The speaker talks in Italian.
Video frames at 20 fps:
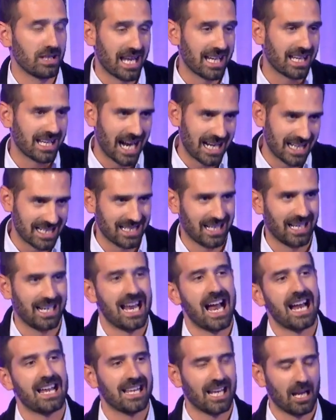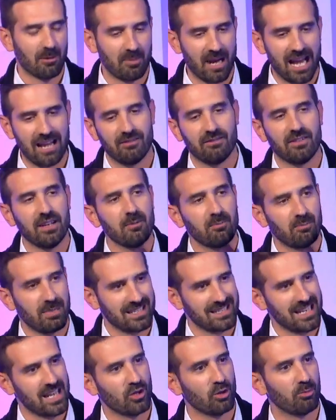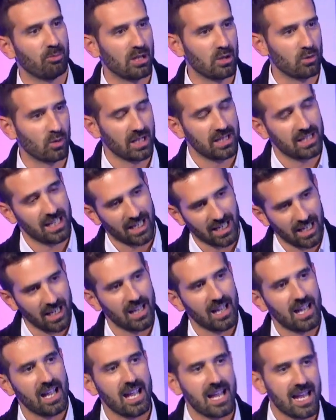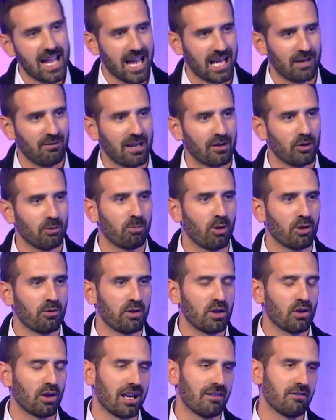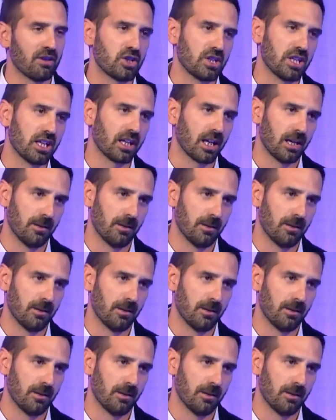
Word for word: dai calici renali, dalla pelvi, passando per gli ureteri e arrivando poi fino alla vescica.